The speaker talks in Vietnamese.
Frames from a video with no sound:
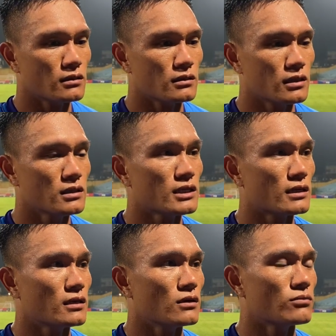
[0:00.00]
đến
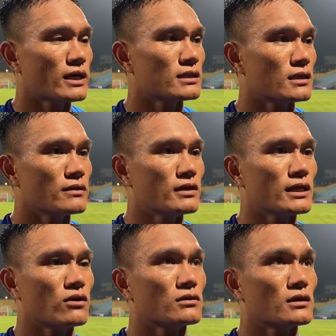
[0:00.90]
trận hôm nay trận Việt
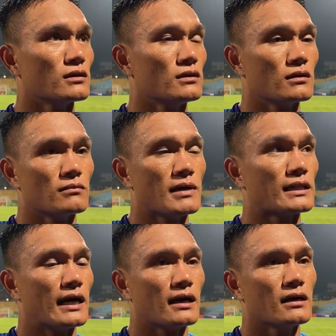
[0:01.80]
theo thì được 3
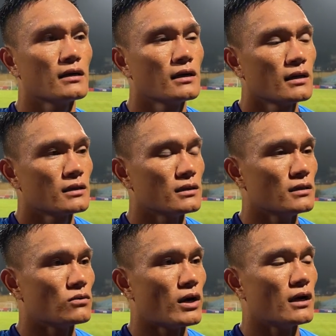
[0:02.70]
tháng.
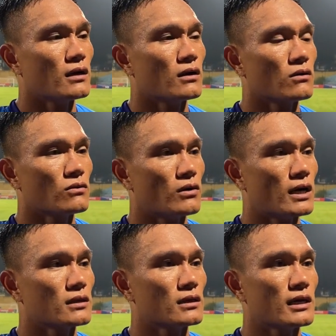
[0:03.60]
Thì qua
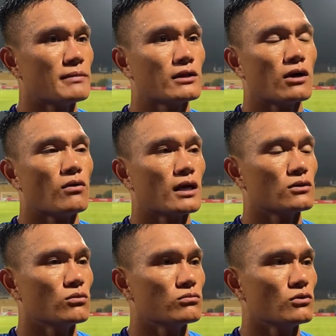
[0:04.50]
qua thời gian 3 tháng qua
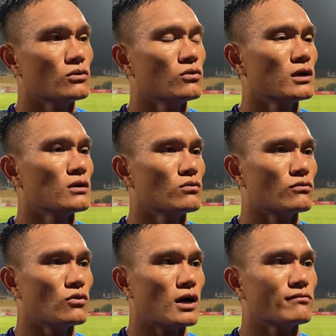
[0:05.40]
thì Hùng luôn luôn
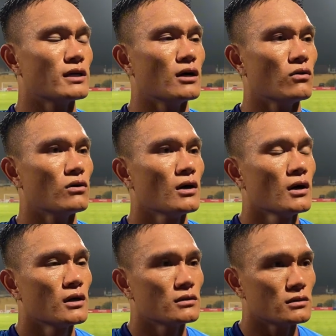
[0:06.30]
Hùng cố gắng phấn đấu
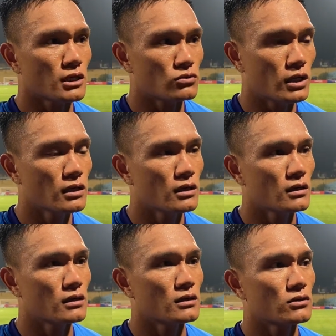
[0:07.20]
từ thầy Tuấn
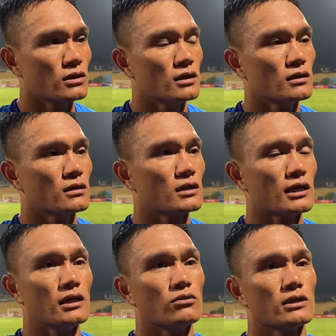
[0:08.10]
theo đến
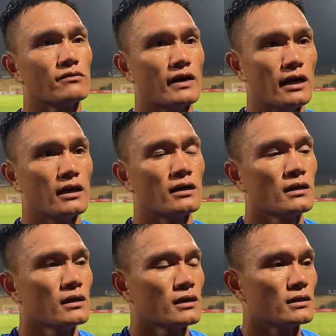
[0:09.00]
thầy Lê Huỳnh Đức về.
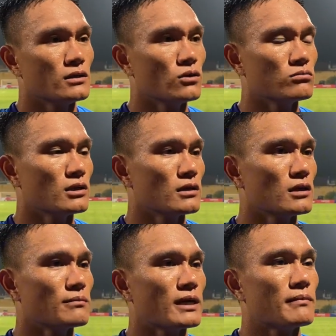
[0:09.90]
Thì Hùng
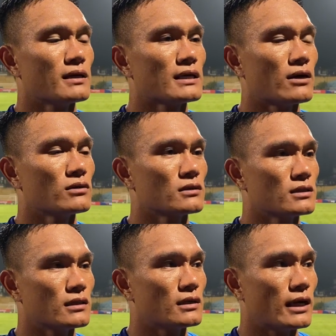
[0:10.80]
rất là may mắn sao
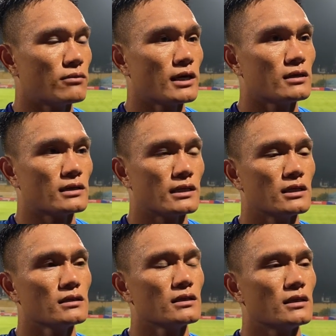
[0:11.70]
được ngày hôm nay được đá
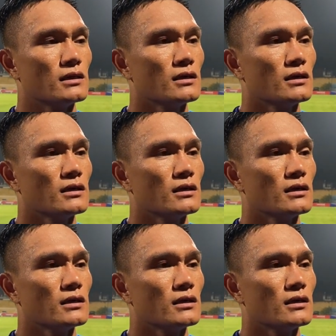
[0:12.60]
chính thì